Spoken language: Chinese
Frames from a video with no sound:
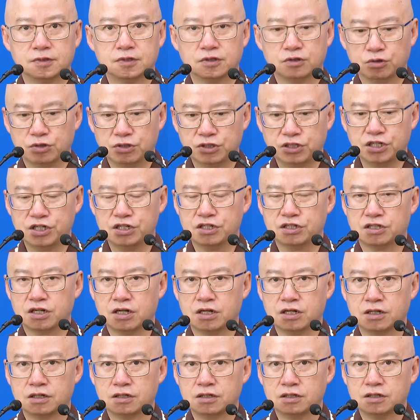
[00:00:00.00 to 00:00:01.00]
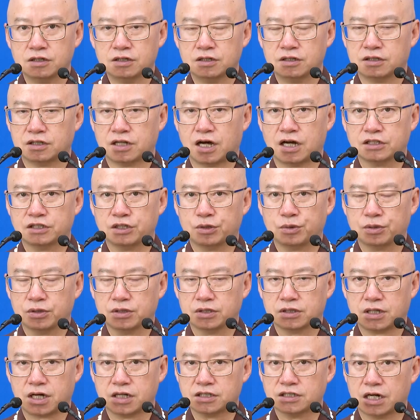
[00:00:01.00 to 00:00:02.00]
所以这一生呢，他才会
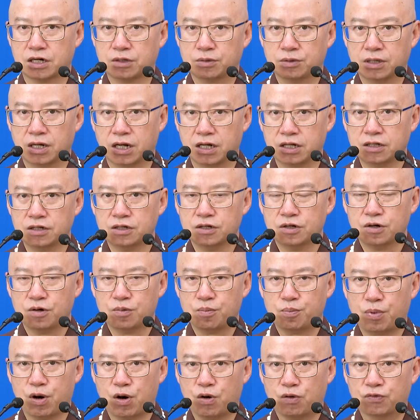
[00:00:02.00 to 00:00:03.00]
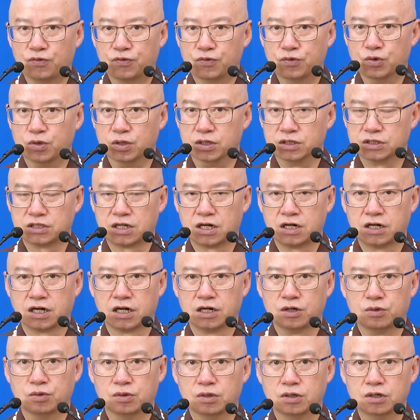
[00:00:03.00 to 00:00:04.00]
他才会来报复我、伤
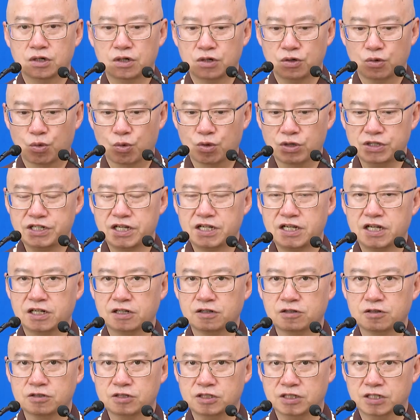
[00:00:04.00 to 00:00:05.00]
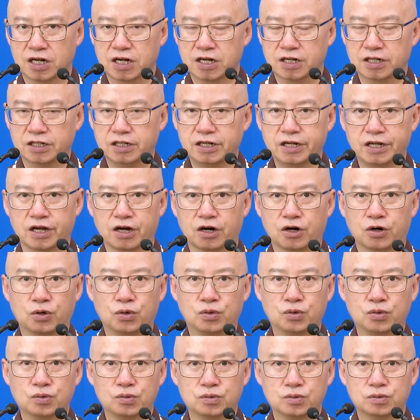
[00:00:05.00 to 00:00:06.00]
害我。我现在能够忍得
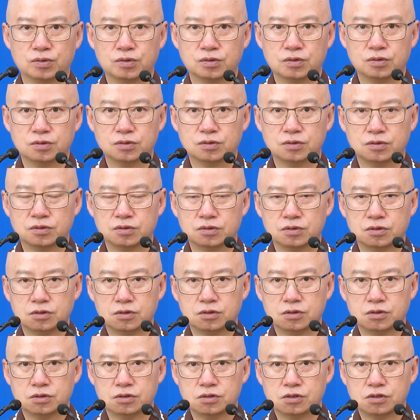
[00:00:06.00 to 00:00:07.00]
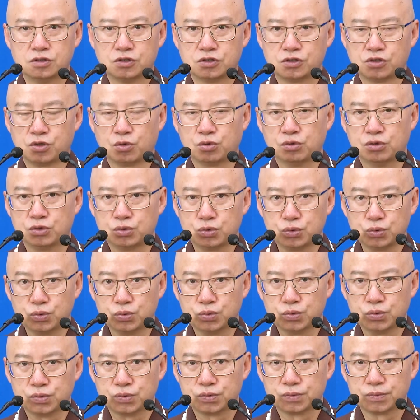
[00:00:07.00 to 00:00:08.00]
了、受得
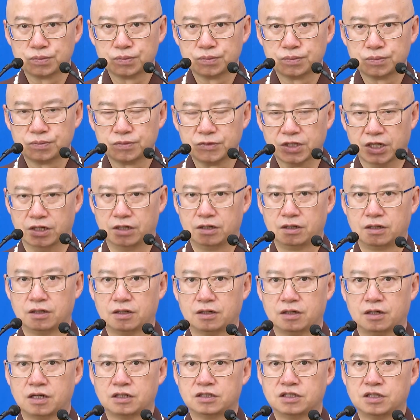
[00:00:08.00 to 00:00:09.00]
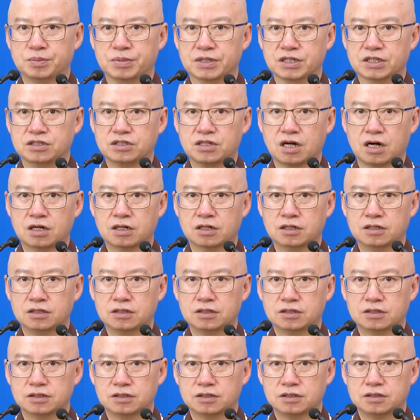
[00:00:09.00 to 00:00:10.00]
住，哎，那这笔账呢，
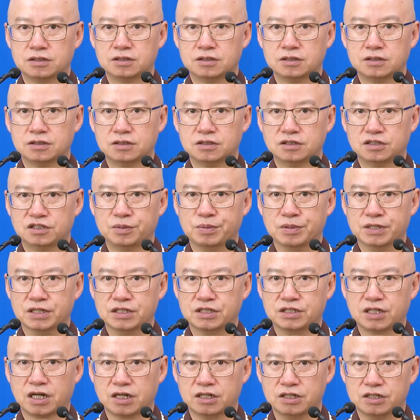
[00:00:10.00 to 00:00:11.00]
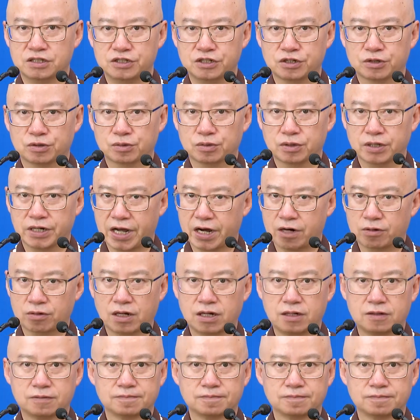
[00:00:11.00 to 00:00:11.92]
这笔债就了了。